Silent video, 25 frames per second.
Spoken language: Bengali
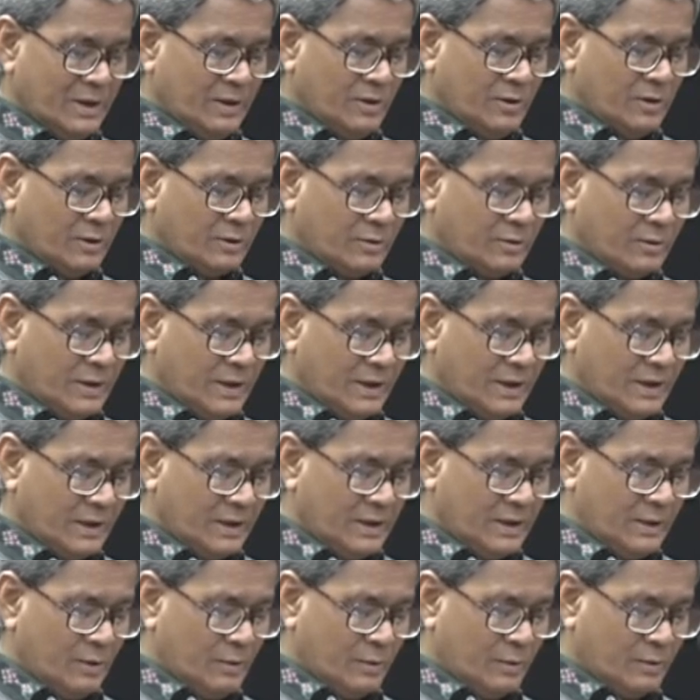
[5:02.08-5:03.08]
এই ঘটনা
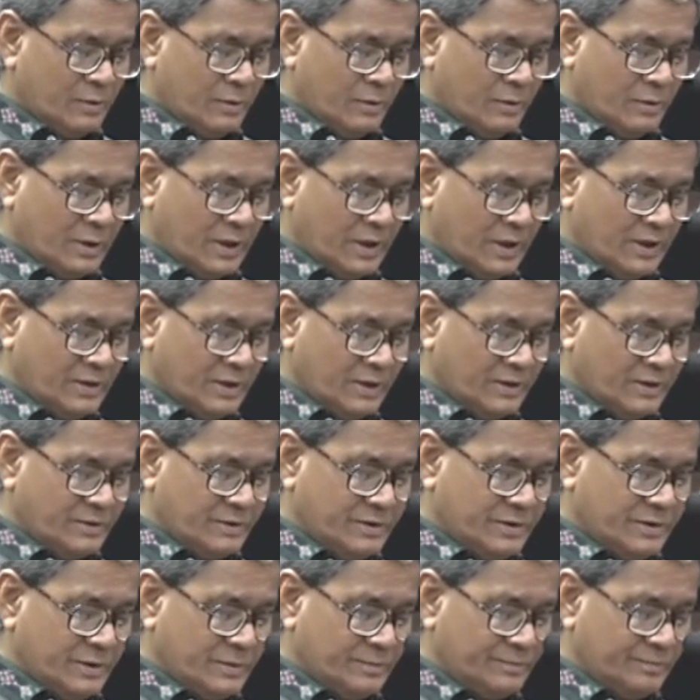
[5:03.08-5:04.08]
এখানে লক্ষ্য করা
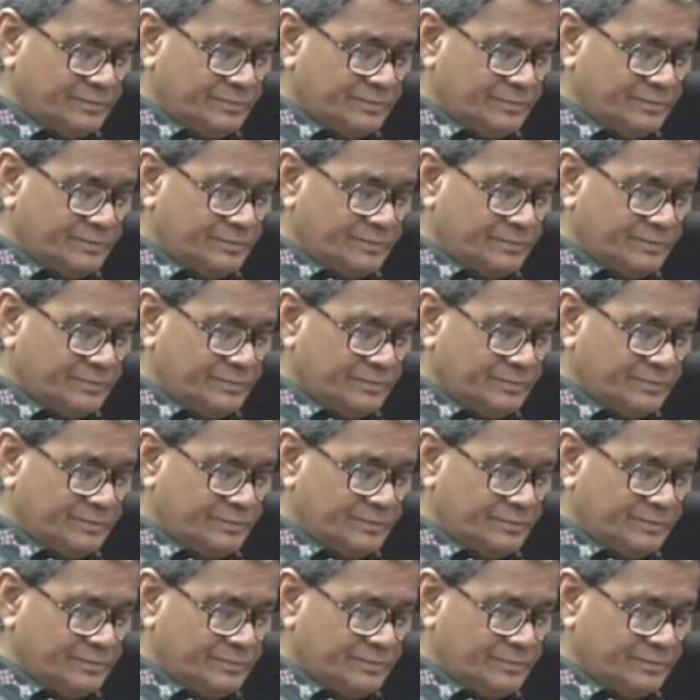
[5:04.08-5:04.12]
যাচ্ছে